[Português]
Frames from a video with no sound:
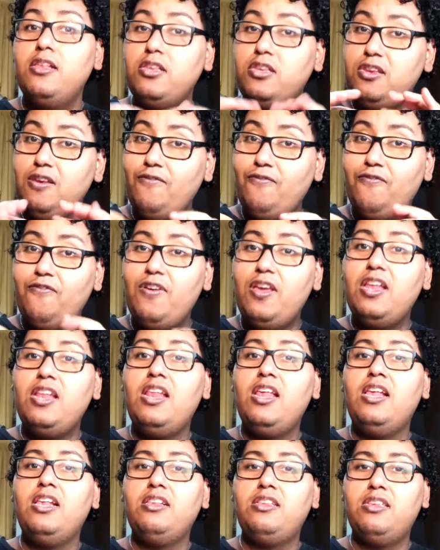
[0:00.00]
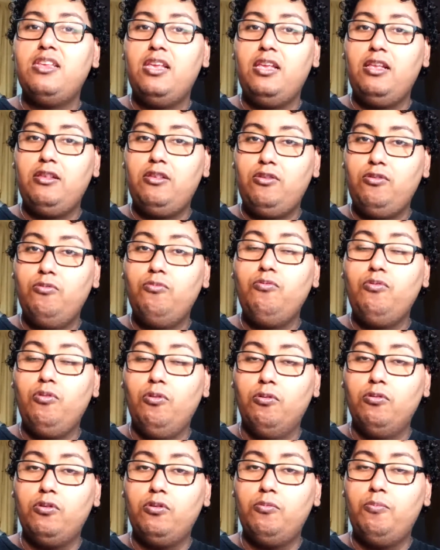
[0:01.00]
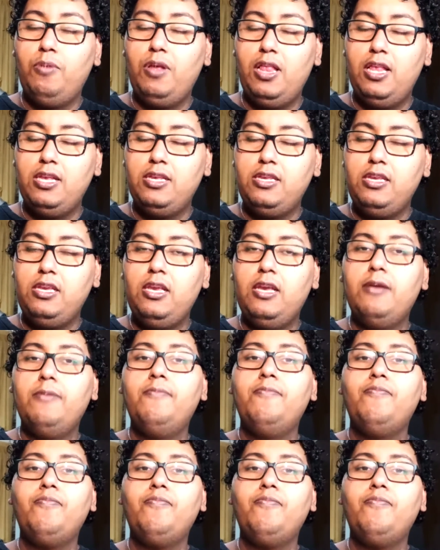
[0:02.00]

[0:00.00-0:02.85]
diferença entre um e outro, belezinha?